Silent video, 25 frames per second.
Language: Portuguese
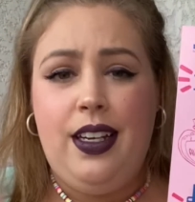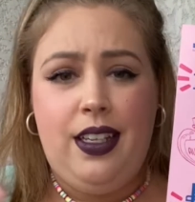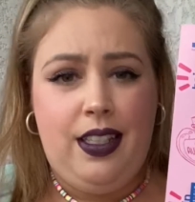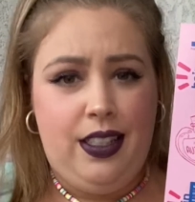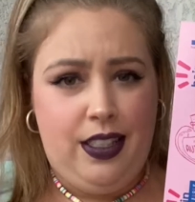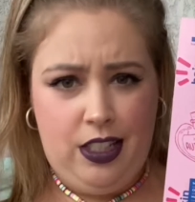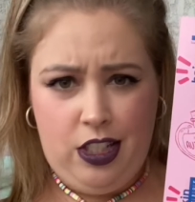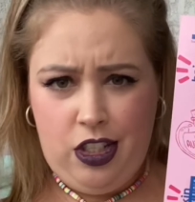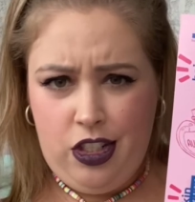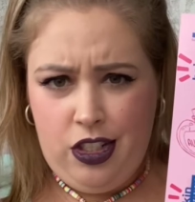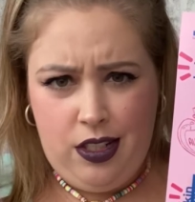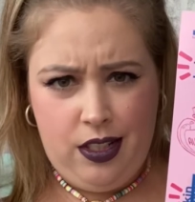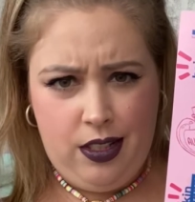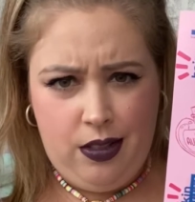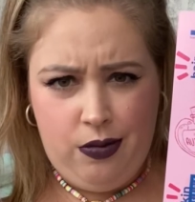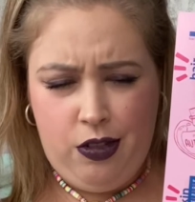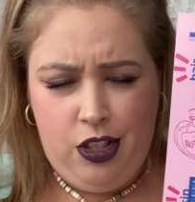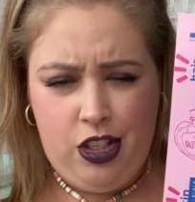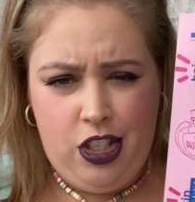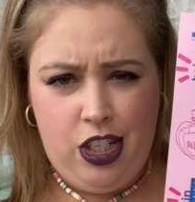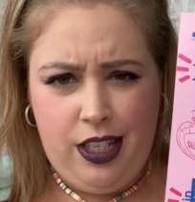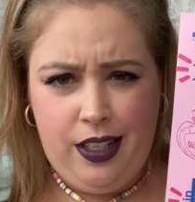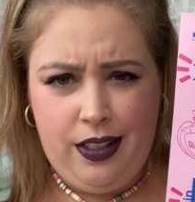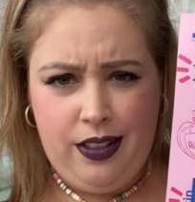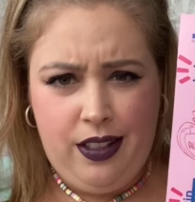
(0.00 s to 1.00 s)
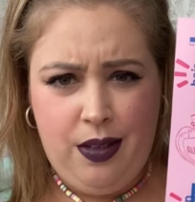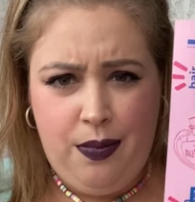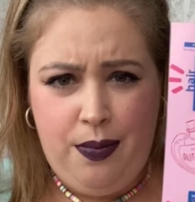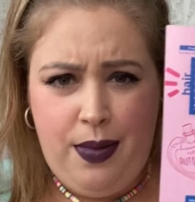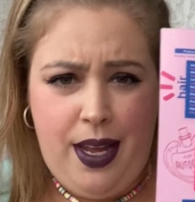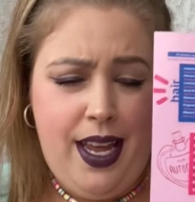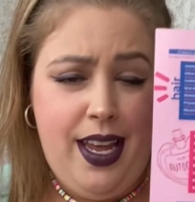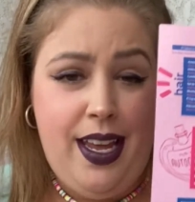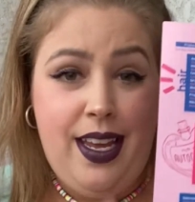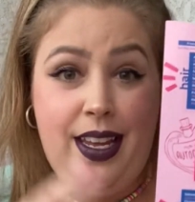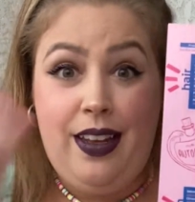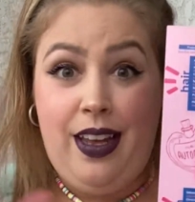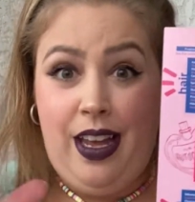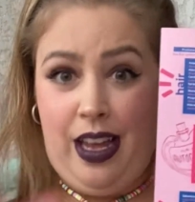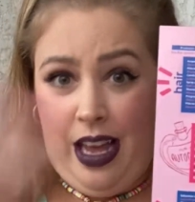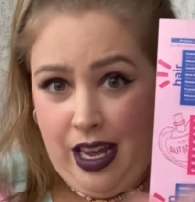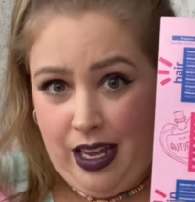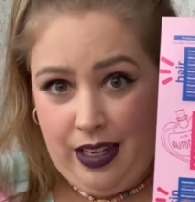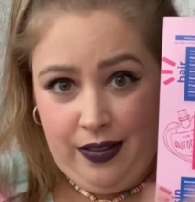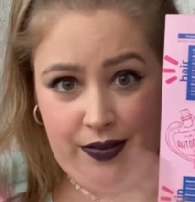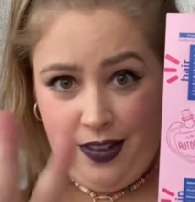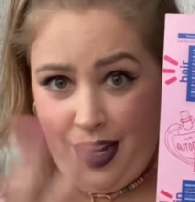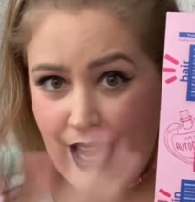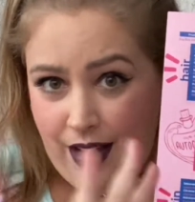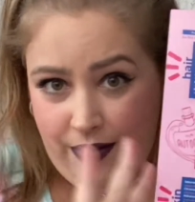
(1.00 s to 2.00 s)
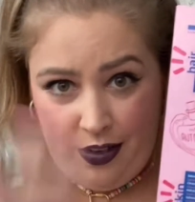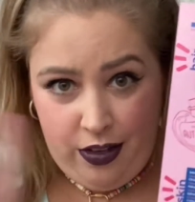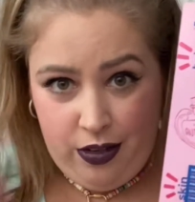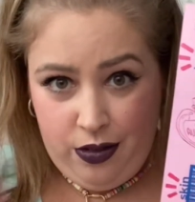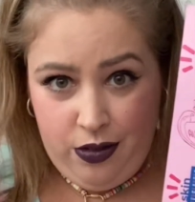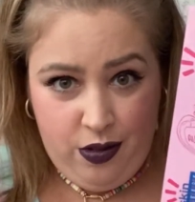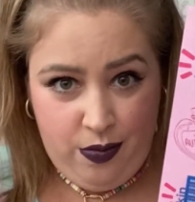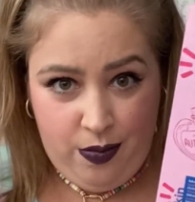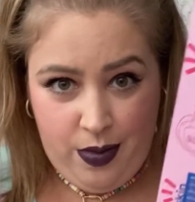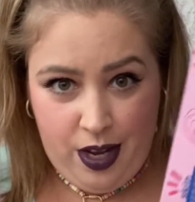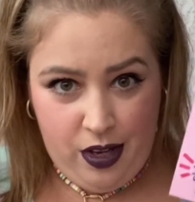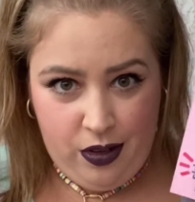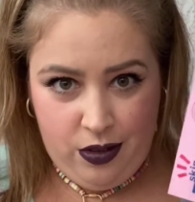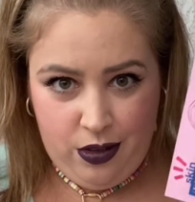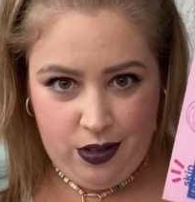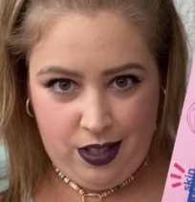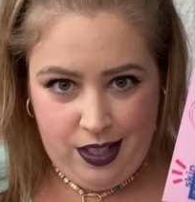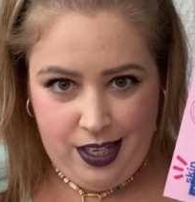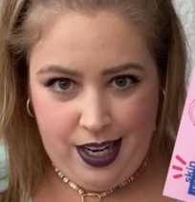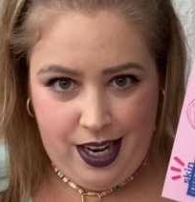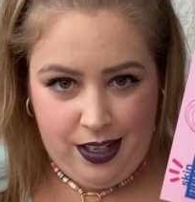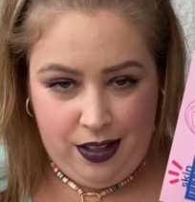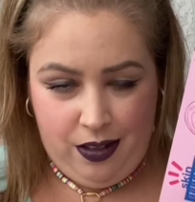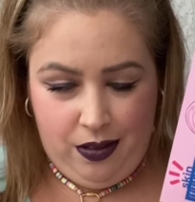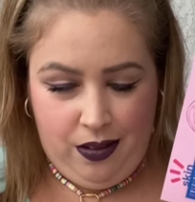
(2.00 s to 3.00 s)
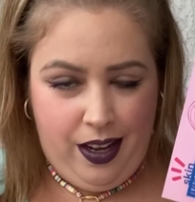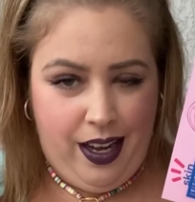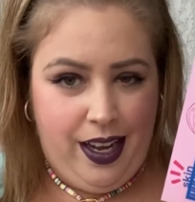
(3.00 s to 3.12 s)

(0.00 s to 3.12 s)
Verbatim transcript: antes não tinha também, ficava tudo meio zoneado.